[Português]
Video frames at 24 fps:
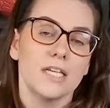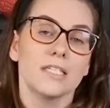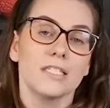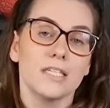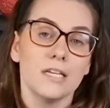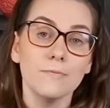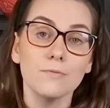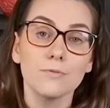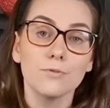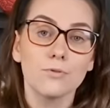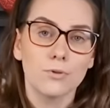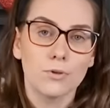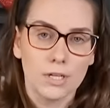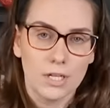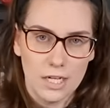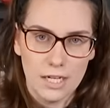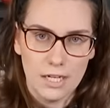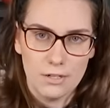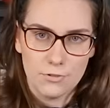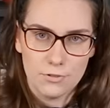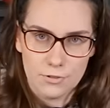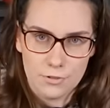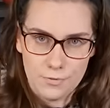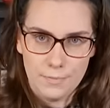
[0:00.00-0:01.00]
Sabe
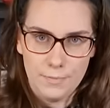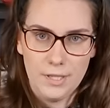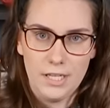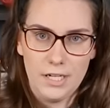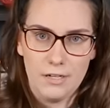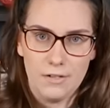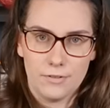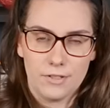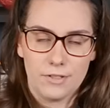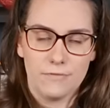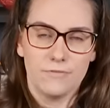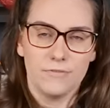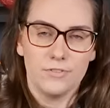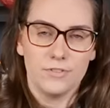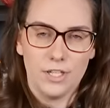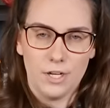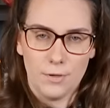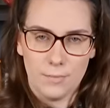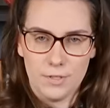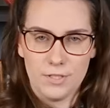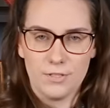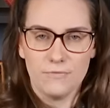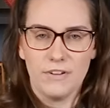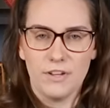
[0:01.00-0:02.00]
sucrilhos de milho, que
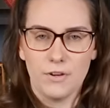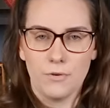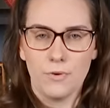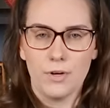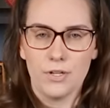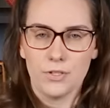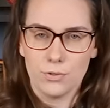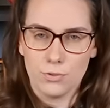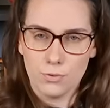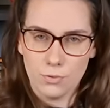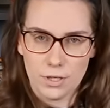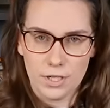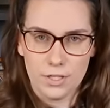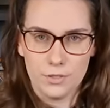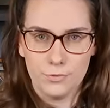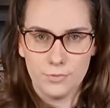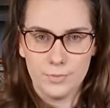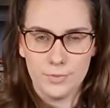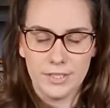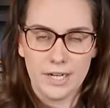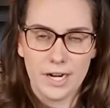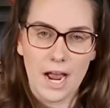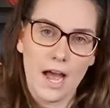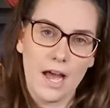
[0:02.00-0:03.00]
geralmente vem com açúcar do
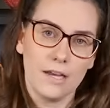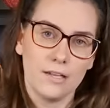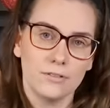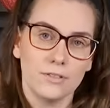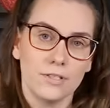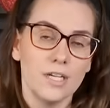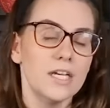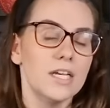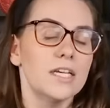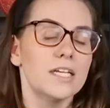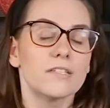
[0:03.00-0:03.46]
mercado?